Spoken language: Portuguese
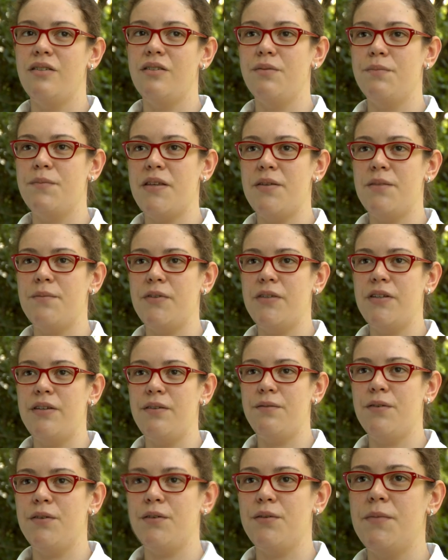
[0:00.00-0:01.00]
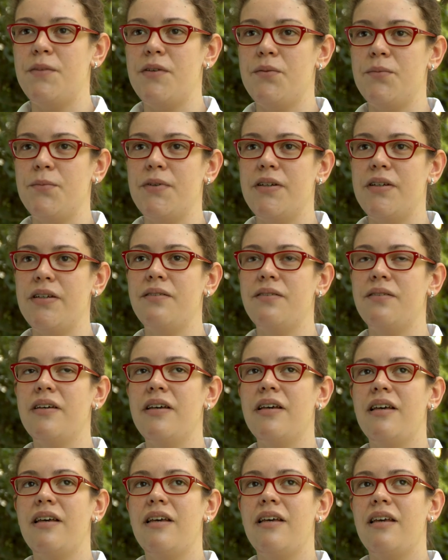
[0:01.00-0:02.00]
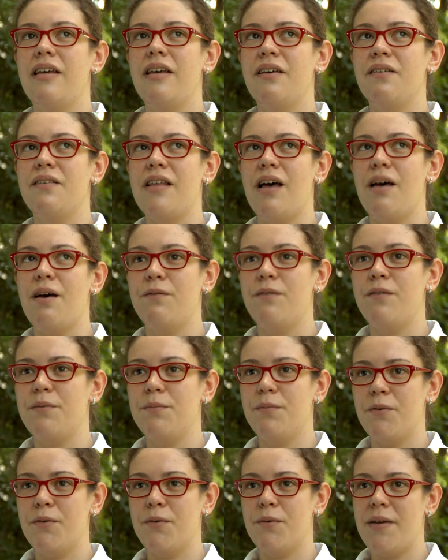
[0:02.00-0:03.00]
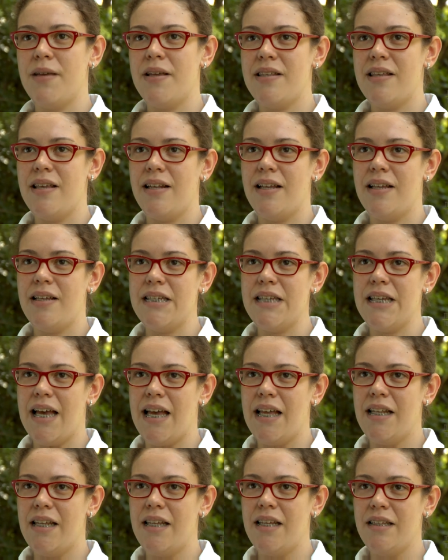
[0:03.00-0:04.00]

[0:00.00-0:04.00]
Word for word: do mesmo nível no mesmo ano, eu estava um pouco mais relaxada,